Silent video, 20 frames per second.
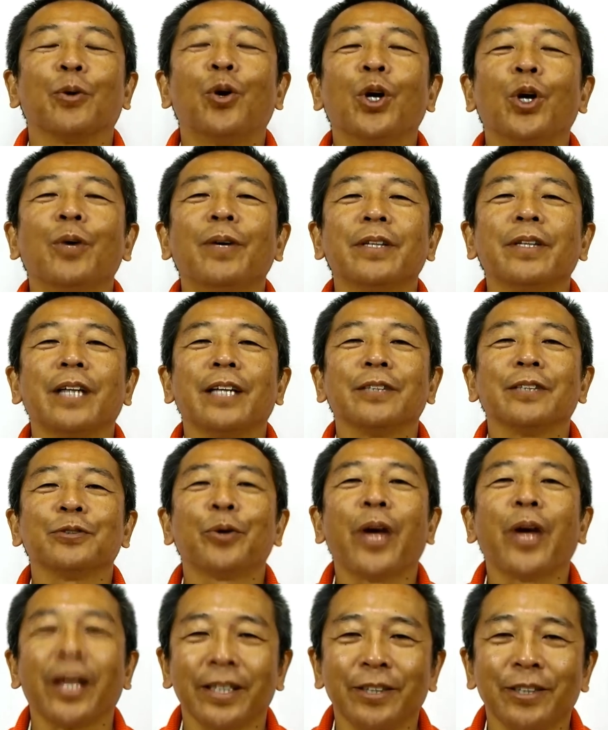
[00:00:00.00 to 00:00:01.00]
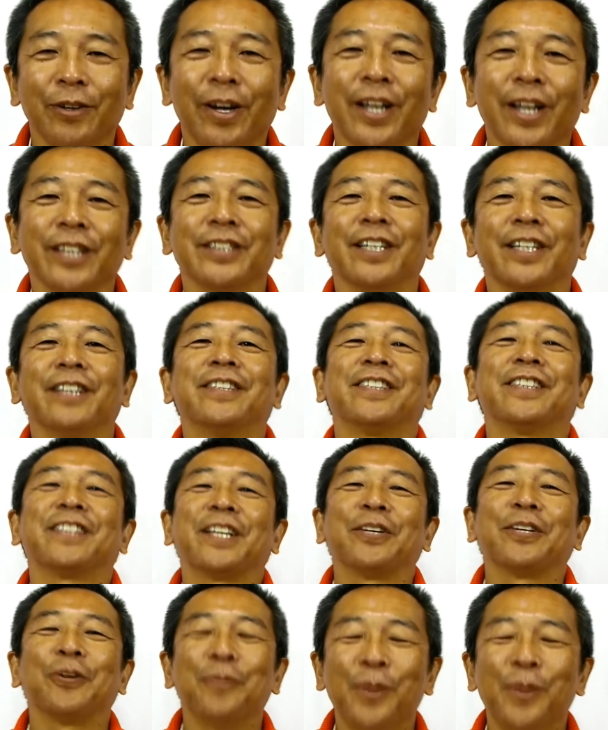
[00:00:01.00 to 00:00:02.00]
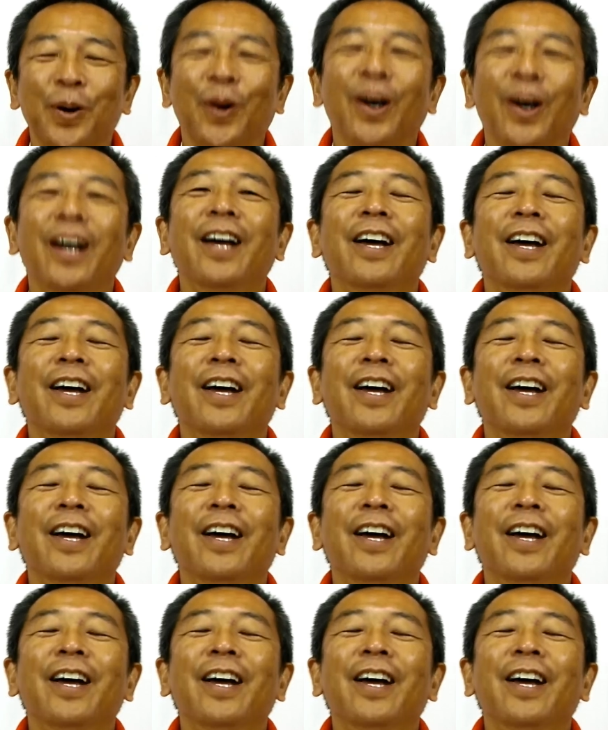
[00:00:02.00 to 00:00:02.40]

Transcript: これは何ぞやっていう話なんですけども、